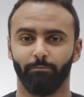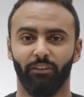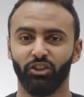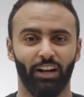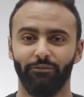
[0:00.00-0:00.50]

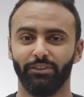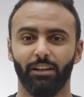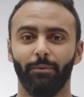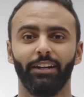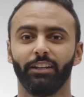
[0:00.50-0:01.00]
مفيش لعيب في
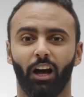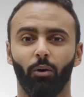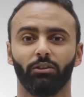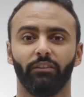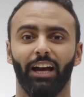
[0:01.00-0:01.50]
الزمالك
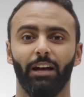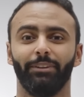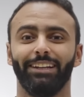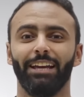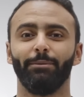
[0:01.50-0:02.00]
يعوض طارق
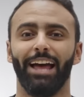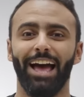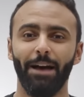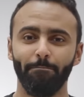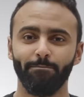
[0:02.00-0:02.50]
حامد اللعيب
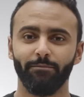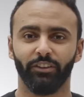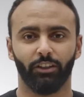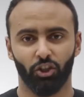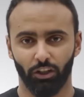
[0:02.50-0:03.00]
الاهم
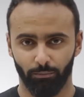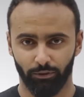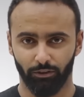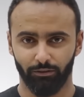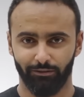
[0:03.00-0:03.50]
في التشكيله
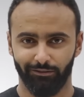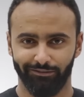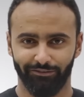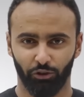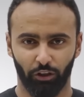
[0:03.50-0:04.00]
البيضاء
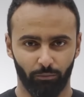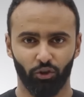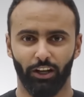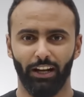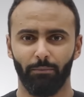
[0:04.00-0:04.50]
طارق
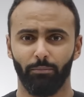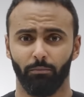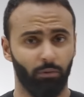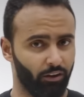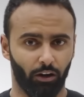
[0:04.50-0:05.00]
مش هيلعب
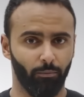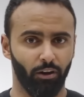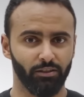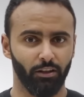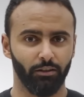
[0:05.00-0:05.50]
بره
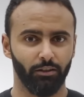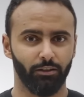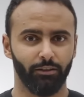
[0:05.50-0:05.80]
القايمه اصلا